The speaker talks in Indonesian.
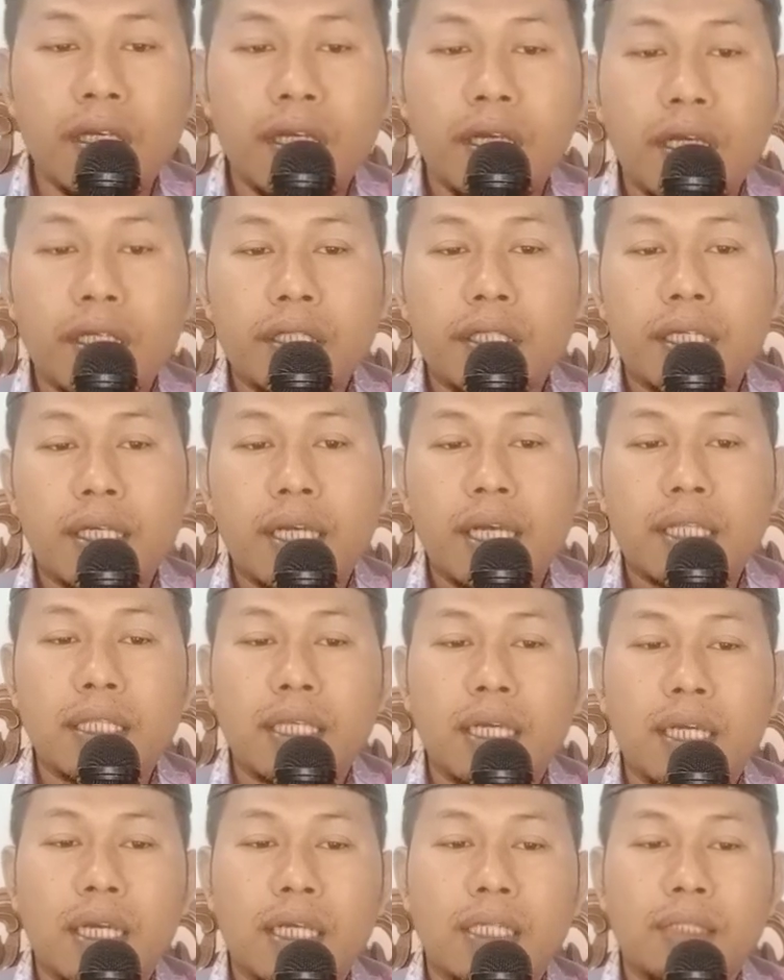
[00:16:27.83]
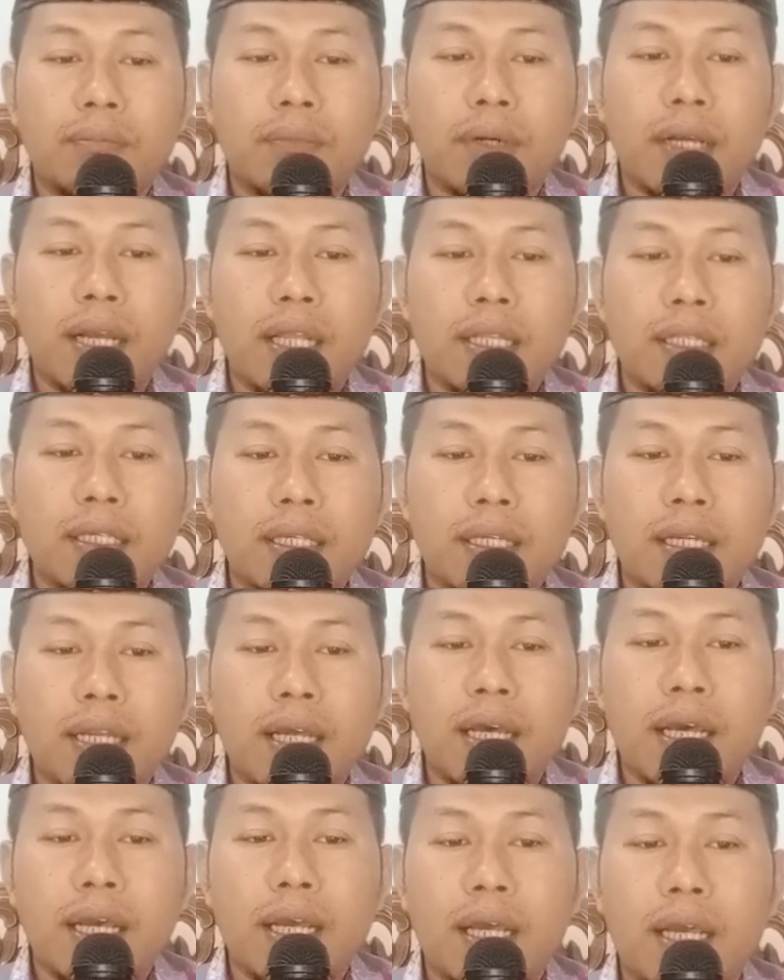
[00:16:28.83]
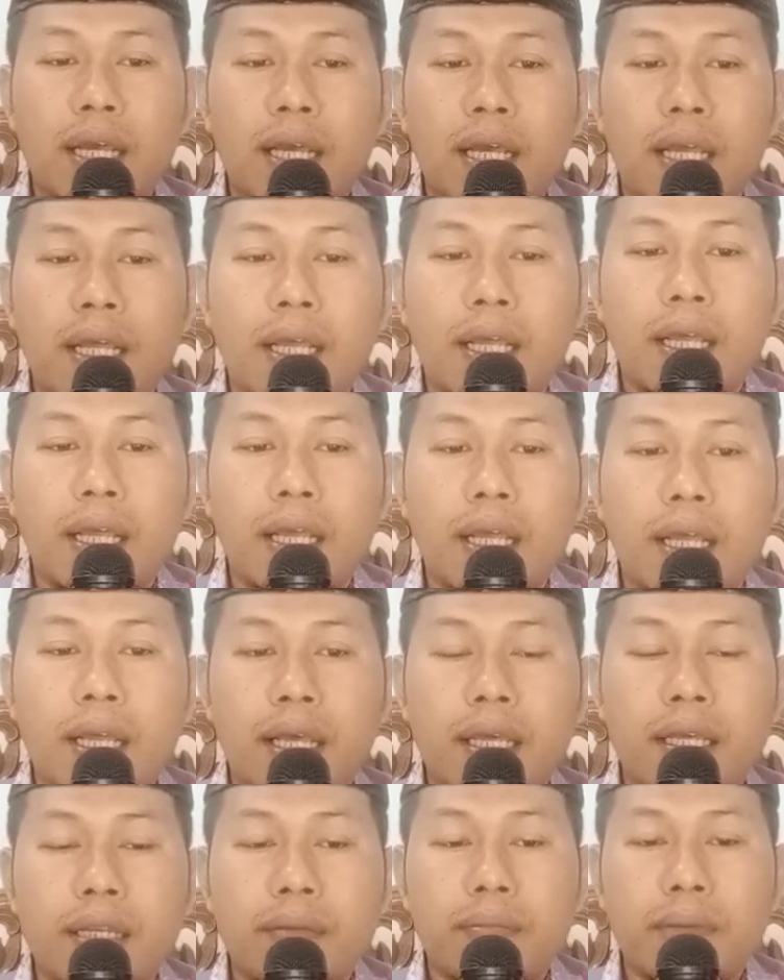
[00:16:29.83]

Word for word: dikatakan mengalirlah air